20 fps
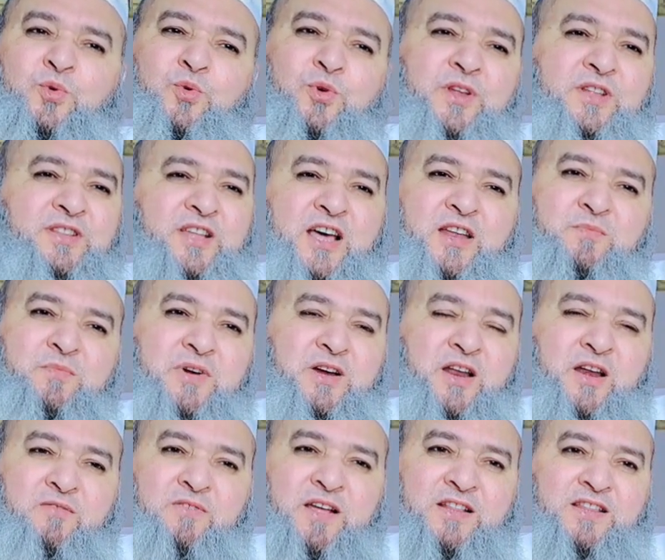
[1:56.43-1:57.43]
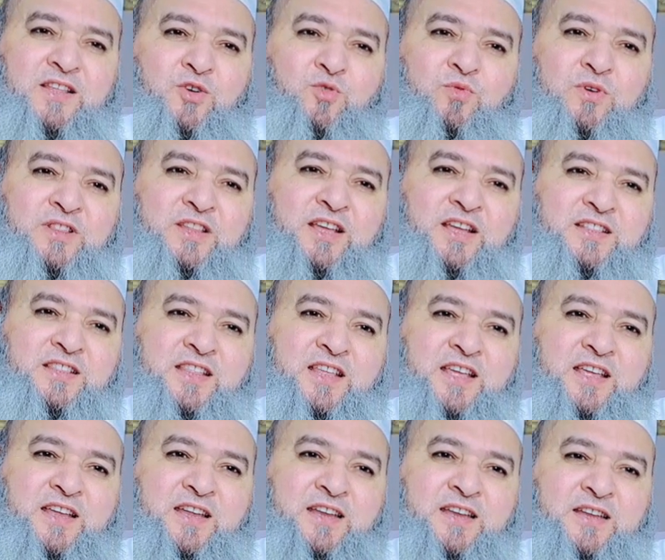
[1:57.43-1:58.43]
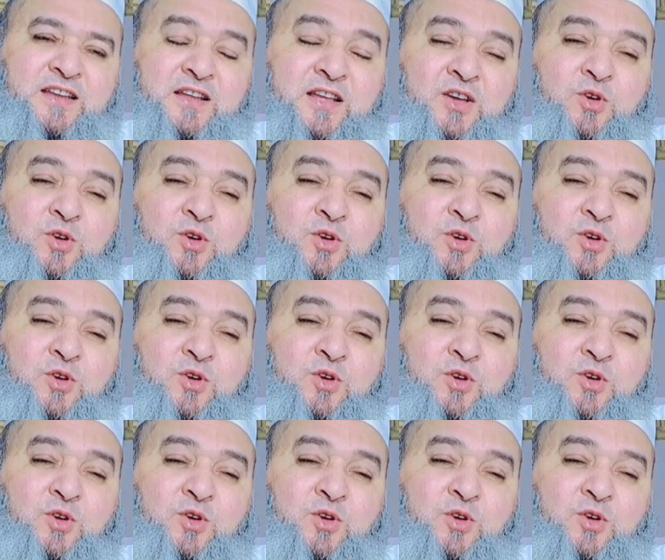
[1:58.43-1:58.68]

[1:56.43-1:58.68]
कूड़ेदान में डलवाते हुए देखते हैं